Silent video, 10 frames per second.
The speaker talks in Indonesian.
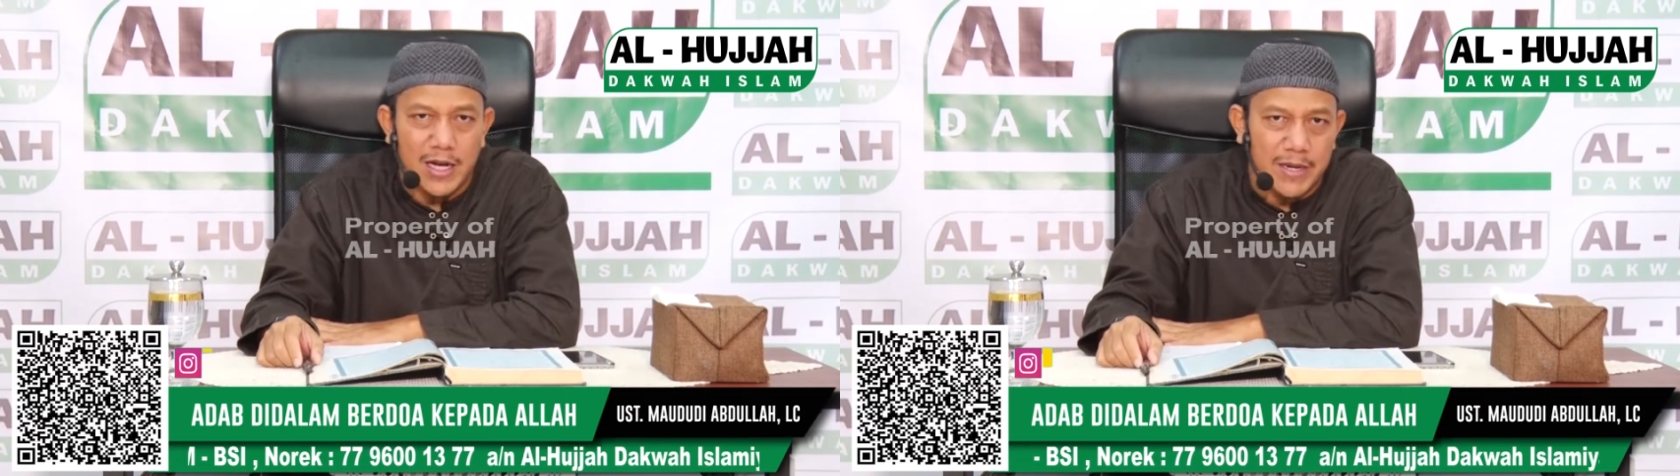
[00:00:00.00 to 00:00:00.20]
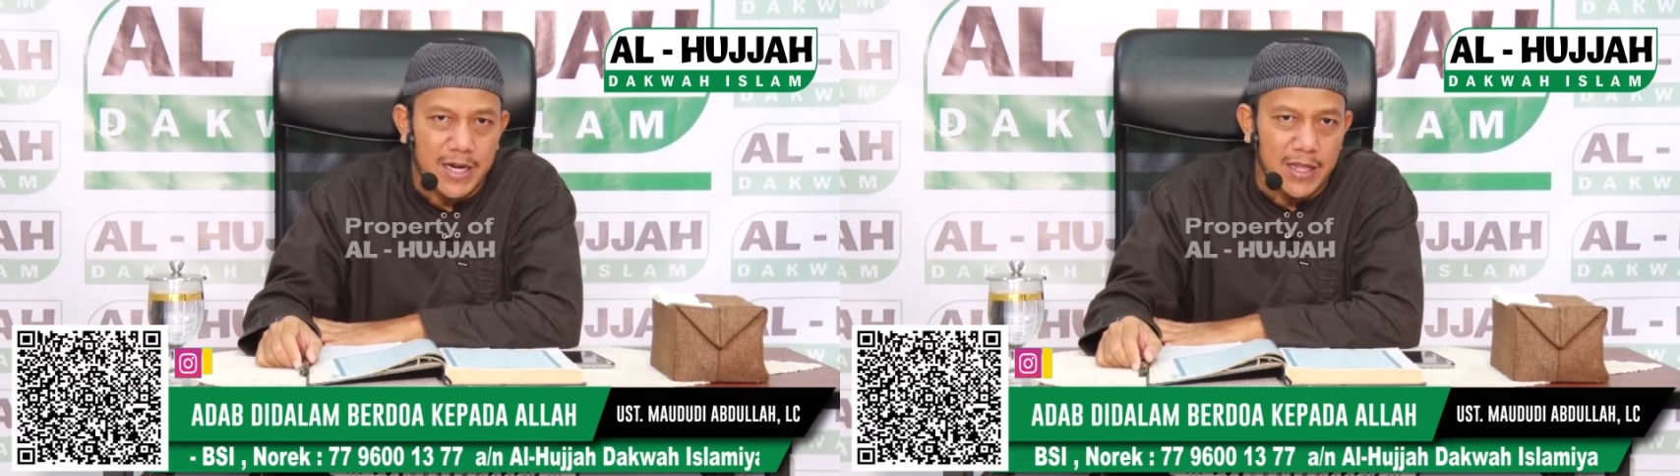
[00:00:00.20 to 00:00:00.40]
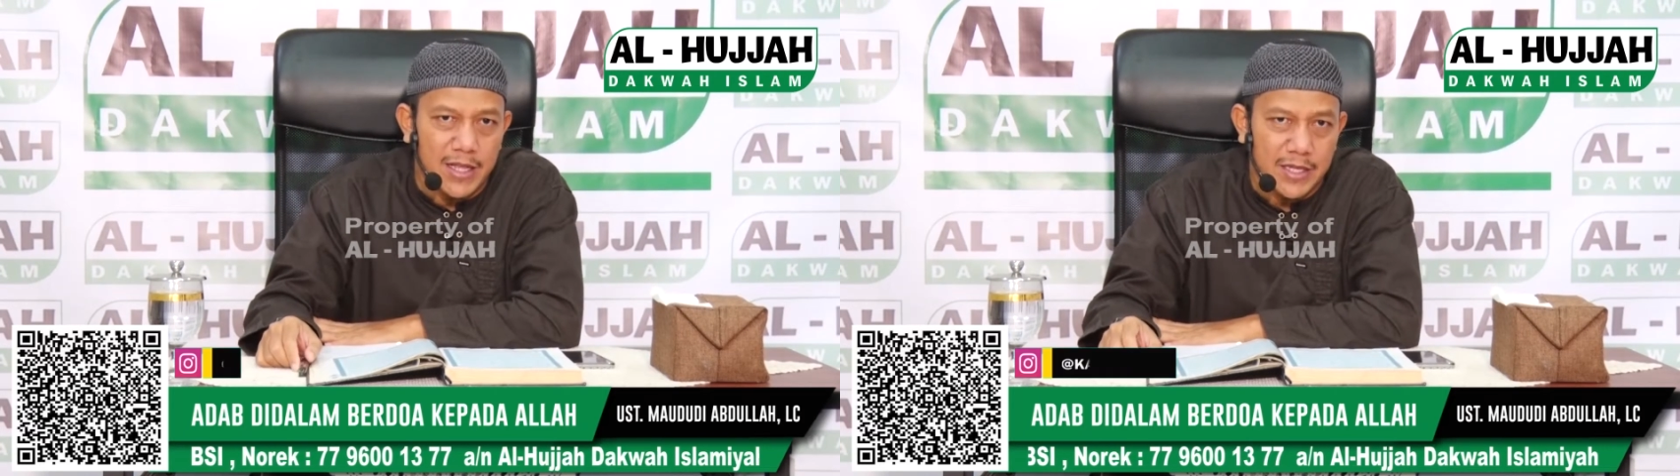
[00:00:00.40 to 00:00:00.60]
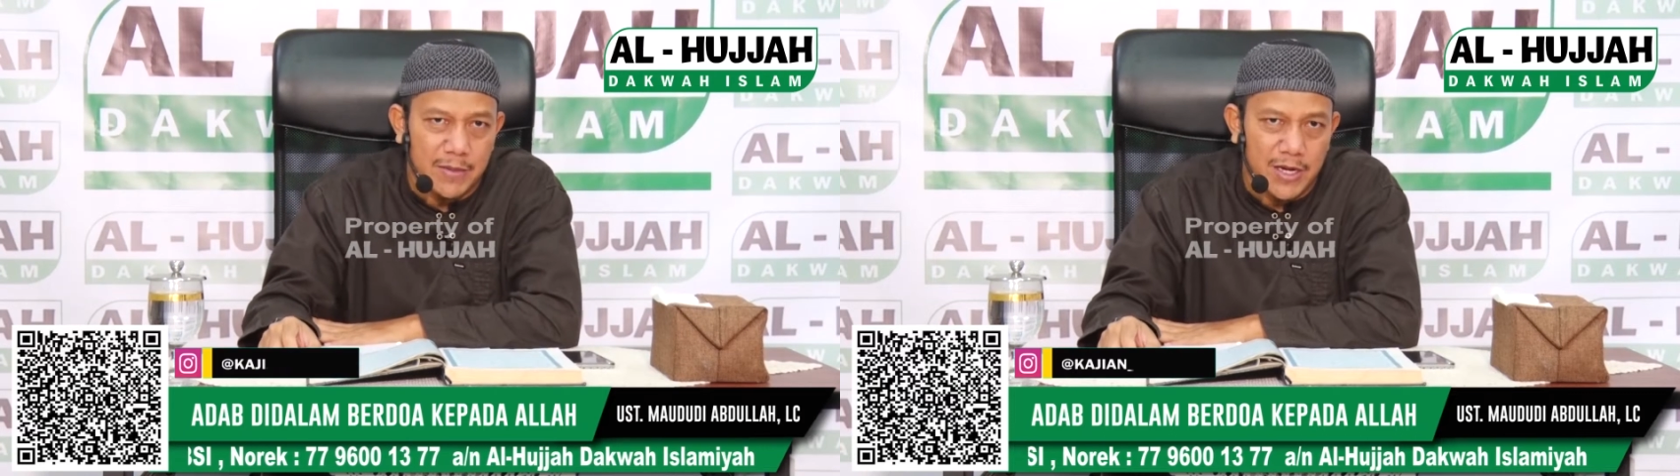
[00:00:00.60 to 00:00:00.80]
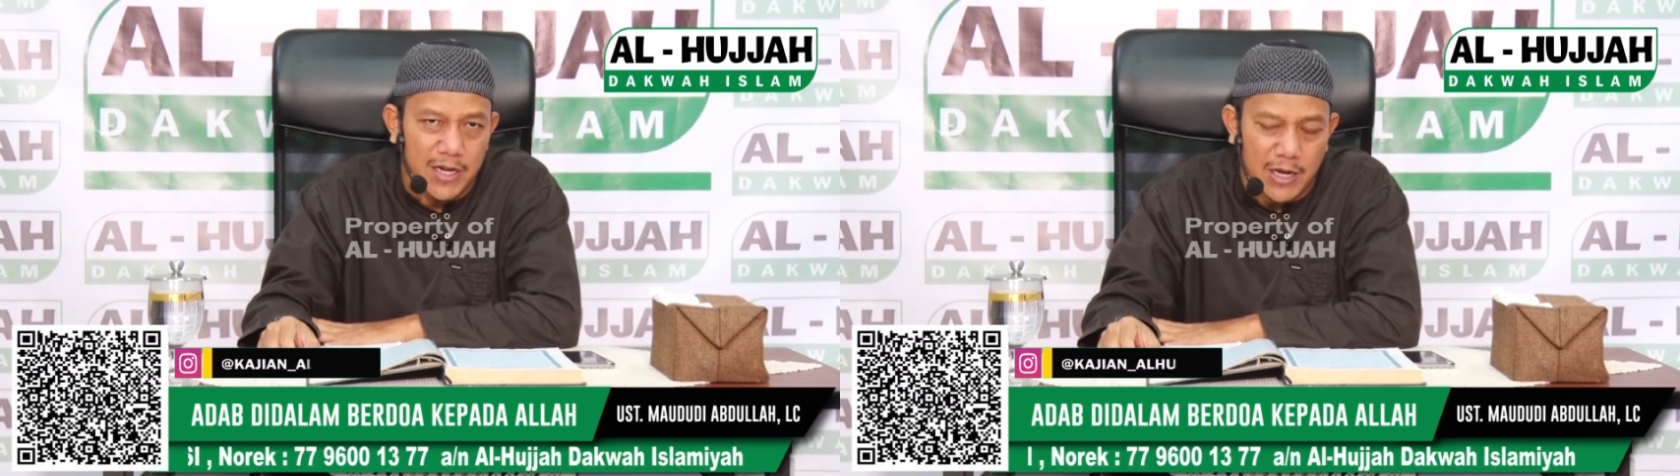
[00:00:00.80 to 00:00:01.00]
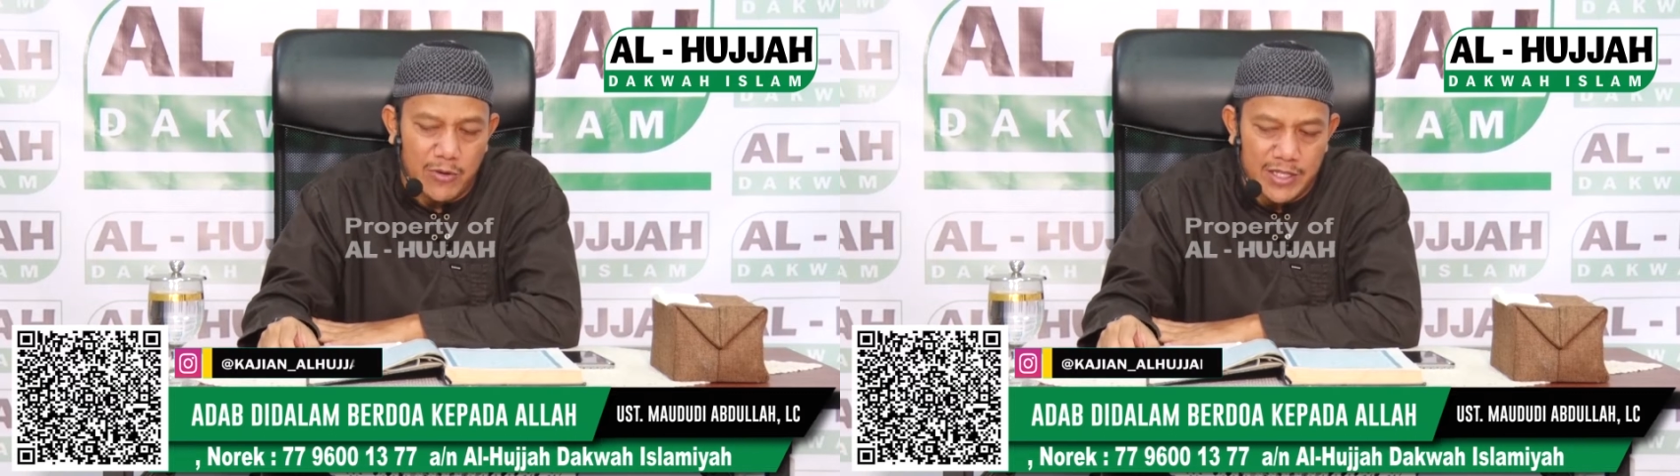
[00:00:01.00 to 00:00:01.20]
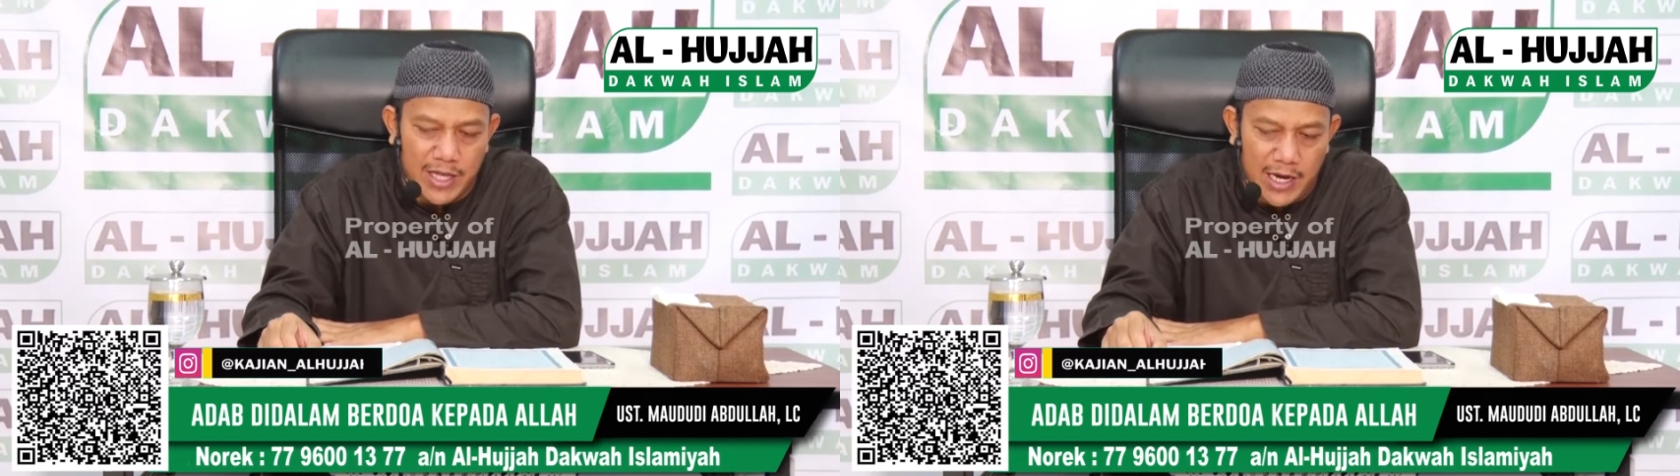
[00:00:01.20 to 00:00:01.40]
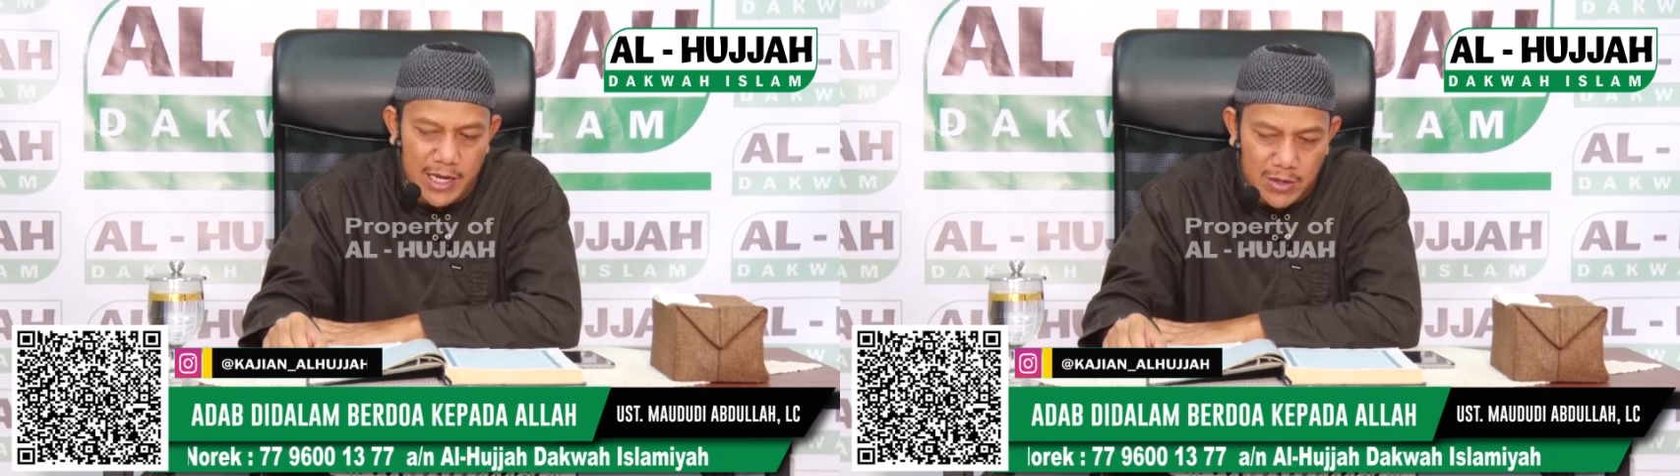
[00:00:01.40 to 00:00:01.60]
kepada Allah tabaraka wa taala